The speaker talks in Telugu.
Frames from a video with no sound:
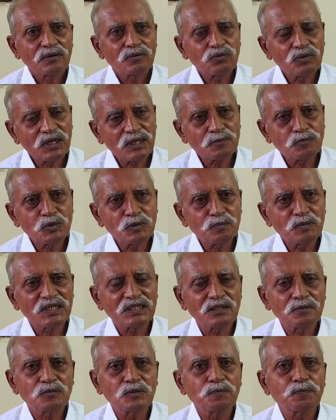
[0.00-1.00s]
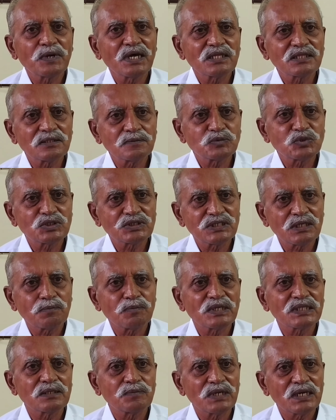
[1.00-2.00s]
కులము మతము ప్రాంతంతో
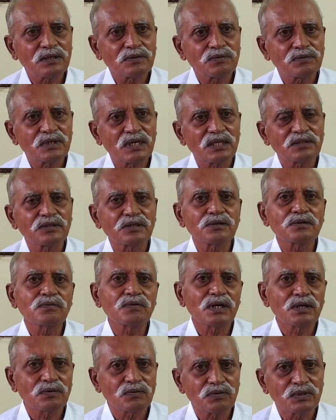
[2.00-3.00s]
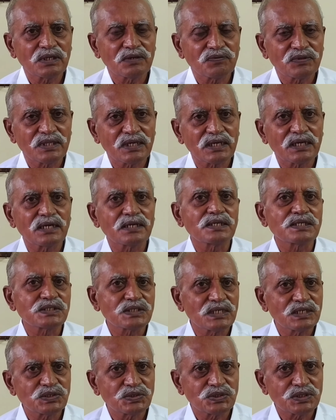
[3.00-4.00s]
సంబంధం లేకుండా అందరూ వాడుకునే విధంగా
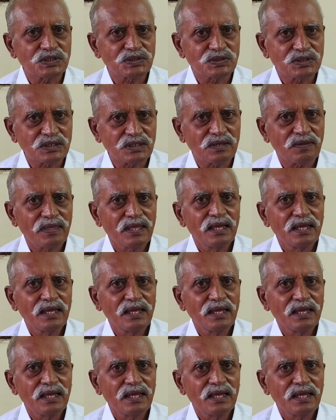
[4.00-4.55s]
డిజైన్ చేసి